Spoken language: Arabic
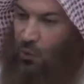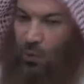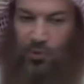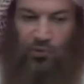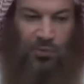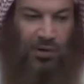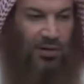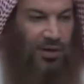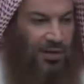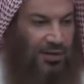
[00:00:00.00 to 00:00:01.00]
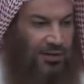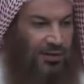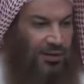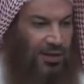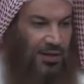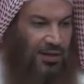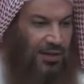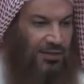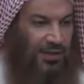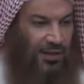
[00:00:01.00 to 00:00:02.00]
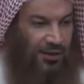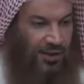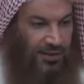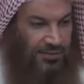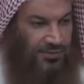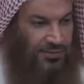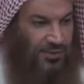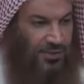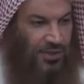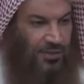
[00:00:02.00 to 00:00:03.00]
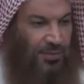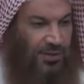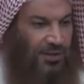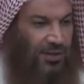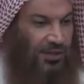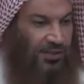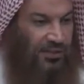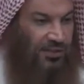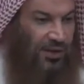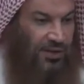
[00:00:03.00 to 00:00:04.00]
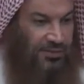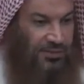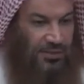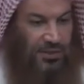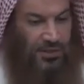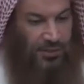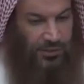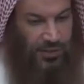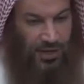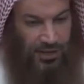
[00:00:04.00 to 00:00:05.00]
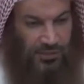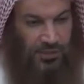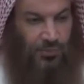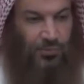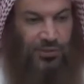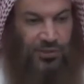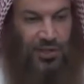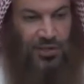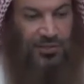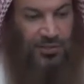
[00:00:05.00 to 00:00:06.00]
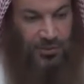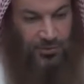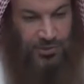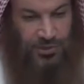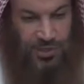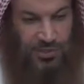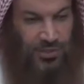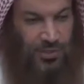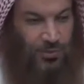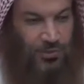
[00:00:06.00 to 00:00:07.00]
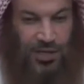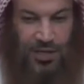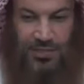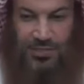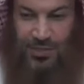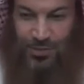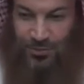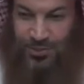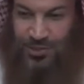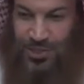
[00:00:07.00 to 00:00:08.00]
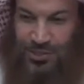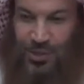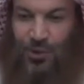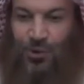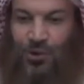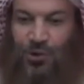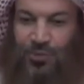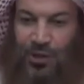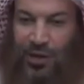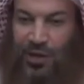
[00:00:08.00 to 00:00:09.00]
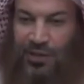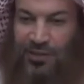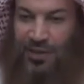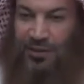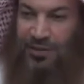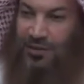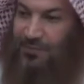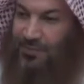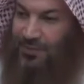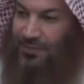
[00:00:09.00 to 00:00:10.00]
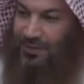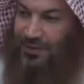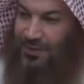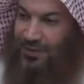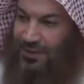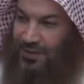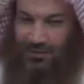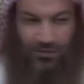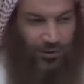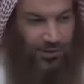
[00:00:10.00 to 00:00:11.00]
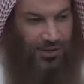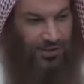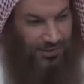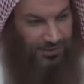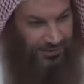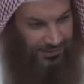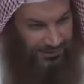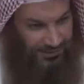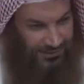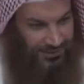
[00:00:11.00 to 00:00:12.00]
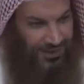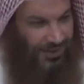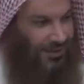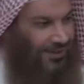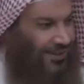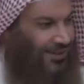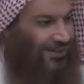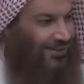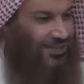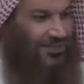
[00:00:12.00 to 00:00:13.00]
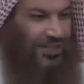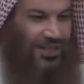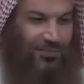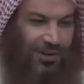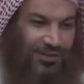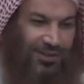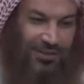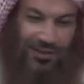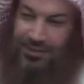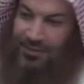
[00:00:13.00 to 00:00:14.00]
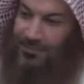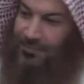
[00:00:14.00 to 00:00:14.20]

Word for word: ومنهم من قال لا أنت قرأت بعدين قطعت قراءتك ركعت واعتدلت وسجدت وجلست وسجدت وقمت للركعة الثانية فهنا آه تستعيد مرة ثانية